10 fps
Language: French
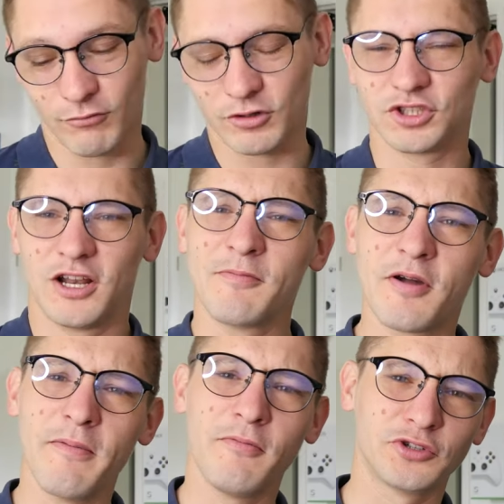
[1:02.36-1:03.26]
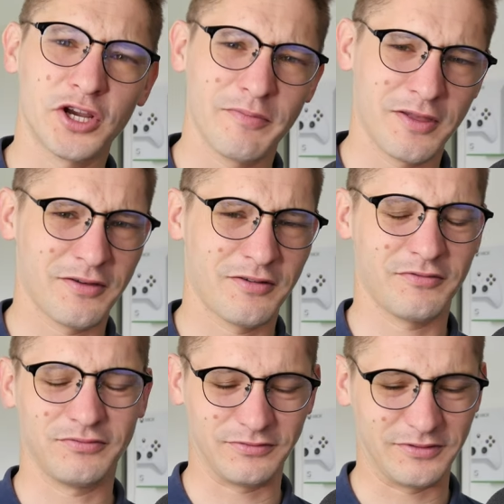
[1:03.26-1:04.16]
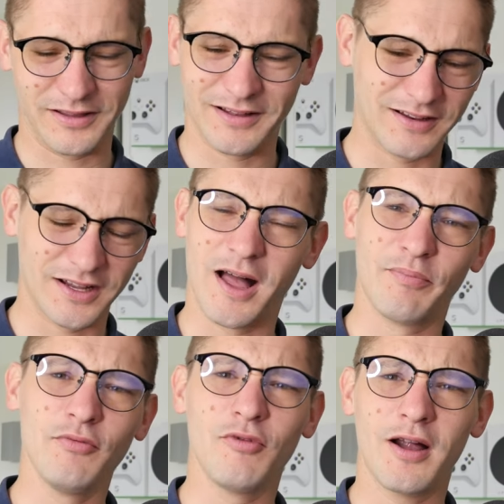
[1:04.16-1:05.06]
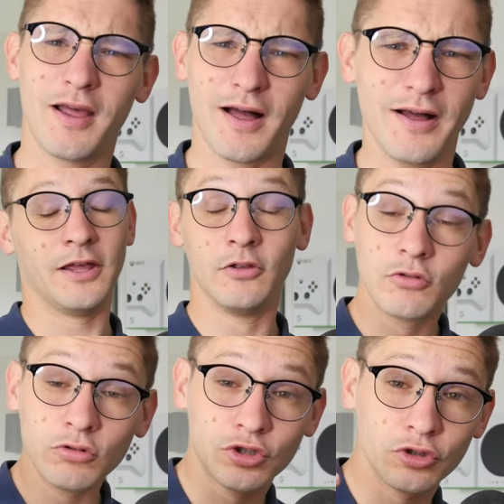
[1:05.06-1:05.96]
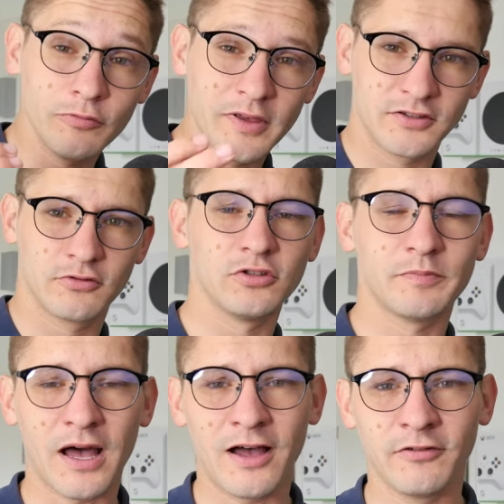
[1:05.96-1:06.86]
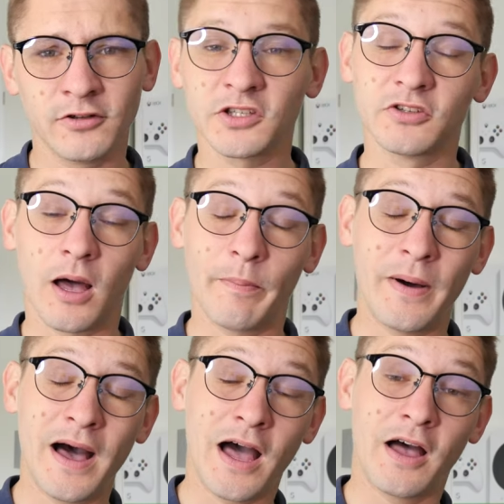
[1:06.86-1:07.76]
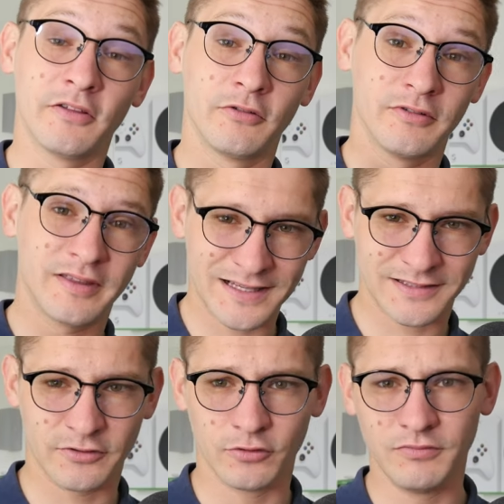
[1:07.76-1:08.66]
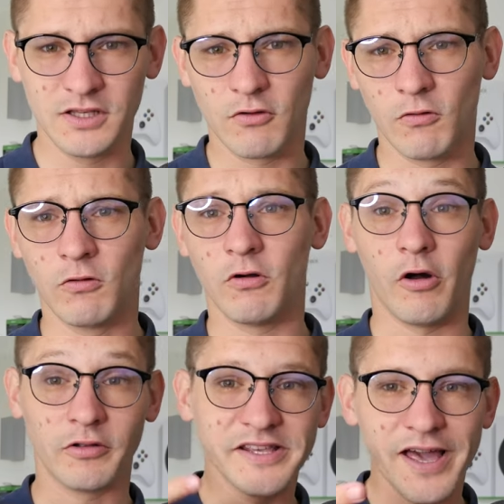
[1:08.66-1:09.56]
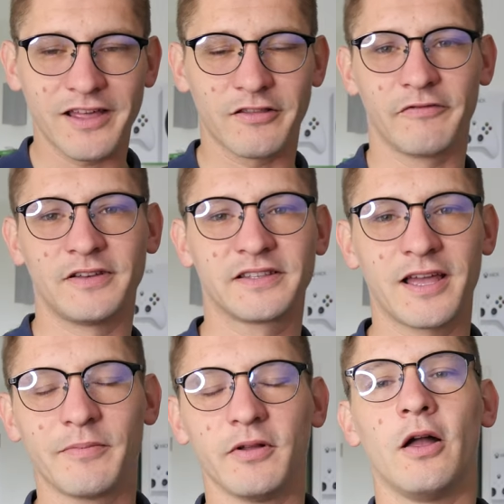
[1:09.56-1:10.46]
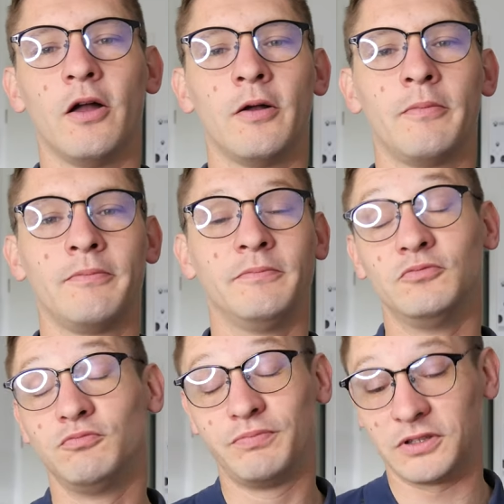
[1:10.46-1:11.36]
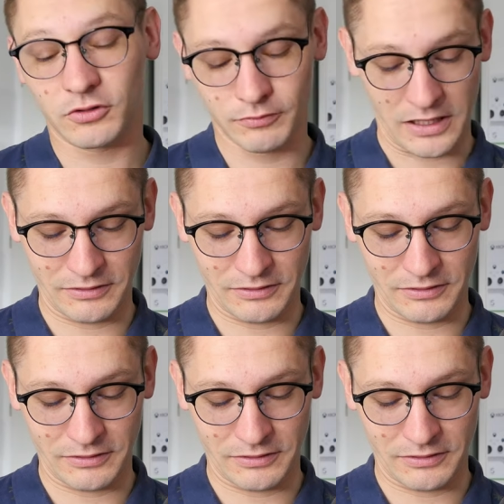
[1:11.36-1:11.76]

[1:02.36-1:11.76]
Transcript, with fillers: Bon, je l'aime quand même, mon chat, mais... Euh, un peu moins là, hein. Et du coup, je m'excuse par avance, il y aura pas de test micro en direct face cam, euh, parce que bah,